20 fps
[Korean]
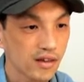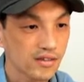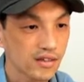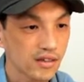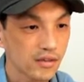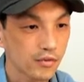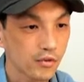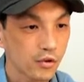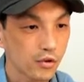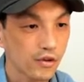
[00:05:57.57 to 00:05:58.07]

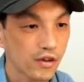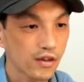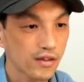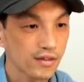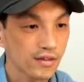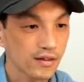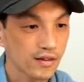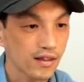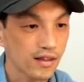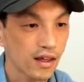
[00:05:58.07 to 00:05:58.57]
10 이렇게
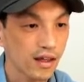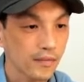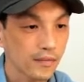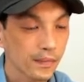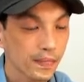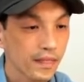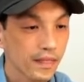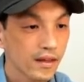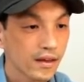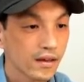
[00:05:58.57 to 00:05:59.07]
있을 때
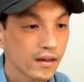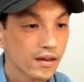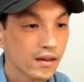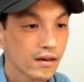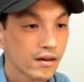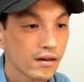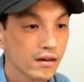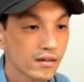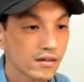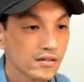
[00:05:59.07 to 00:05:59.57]

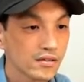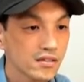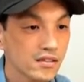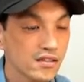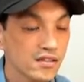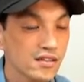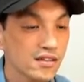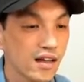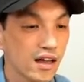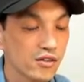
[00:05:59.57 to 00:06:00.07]
어,
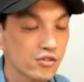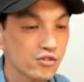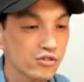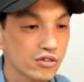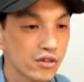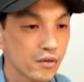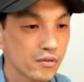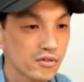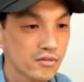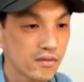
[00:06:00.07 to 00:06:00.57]
7은 나눌
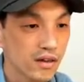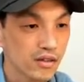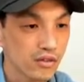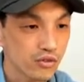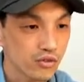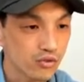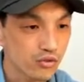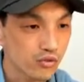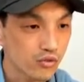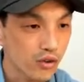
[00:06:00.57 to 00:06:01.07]
수 없지만
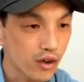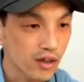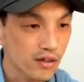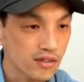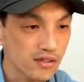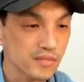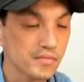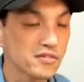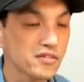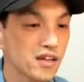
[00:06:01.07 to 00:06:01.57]
6과
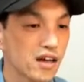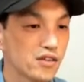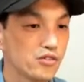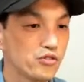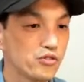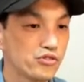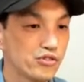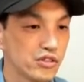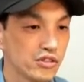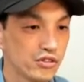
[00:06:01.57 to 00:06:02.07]
10은 나눌
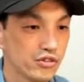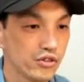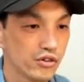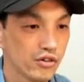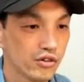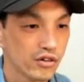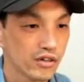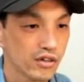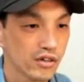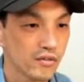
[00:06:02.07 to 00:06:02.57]
수 있죠.
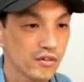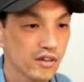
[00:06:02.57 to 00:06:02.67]
그럼